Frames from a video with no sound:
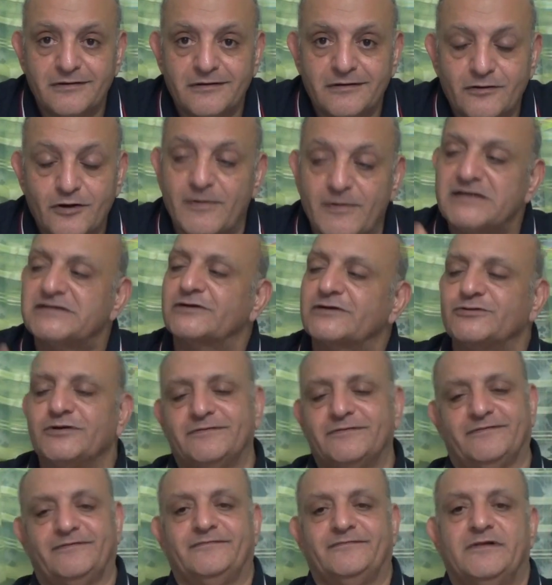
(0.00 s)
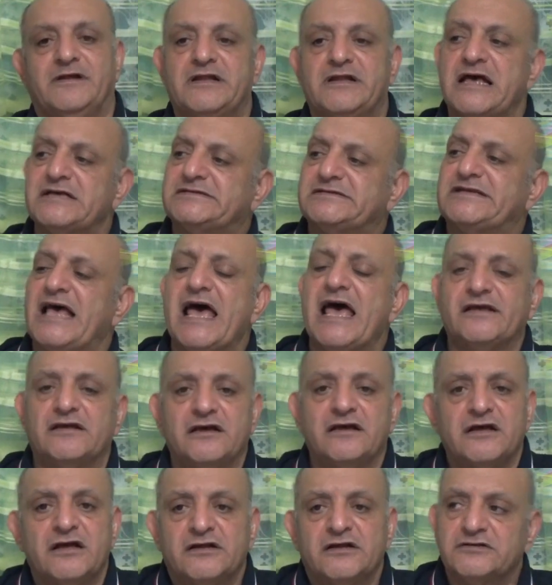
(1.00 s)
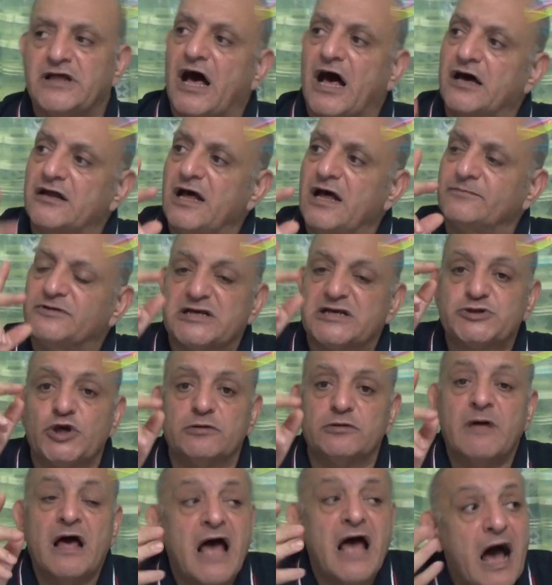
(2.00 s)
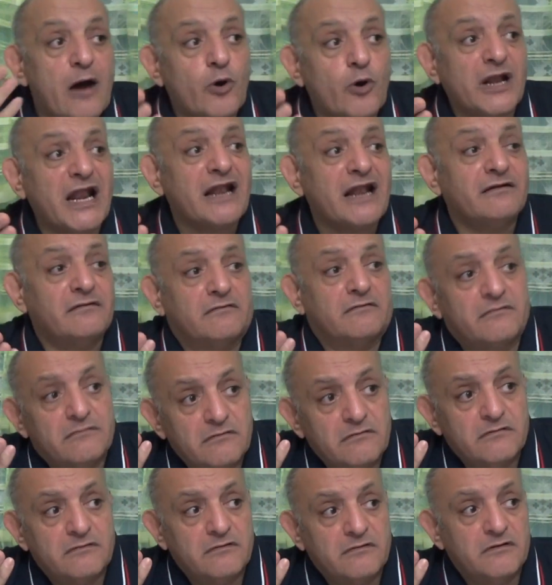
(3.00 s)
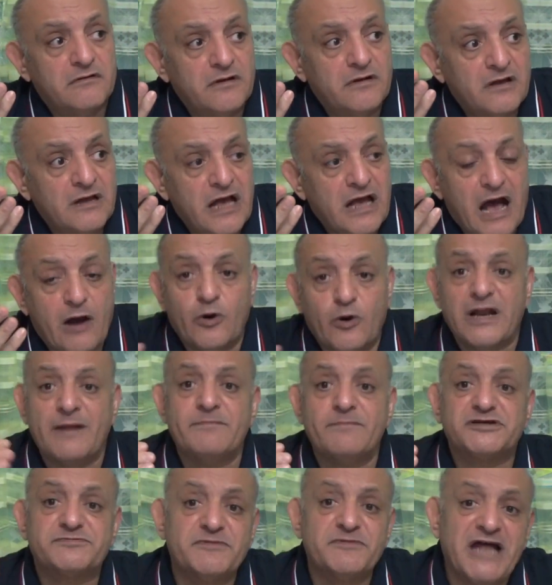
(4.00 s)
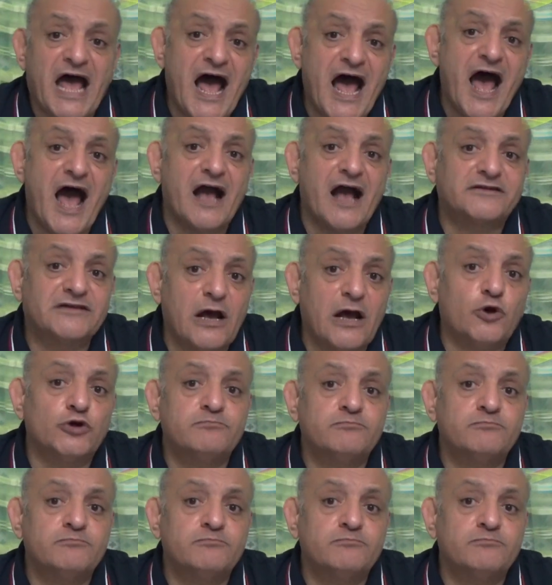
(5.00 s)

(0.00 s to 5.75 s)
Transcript: وما عايزك تقول لا ازاي ده حرام ده ظلم اولا اولا مش من حقك تاخد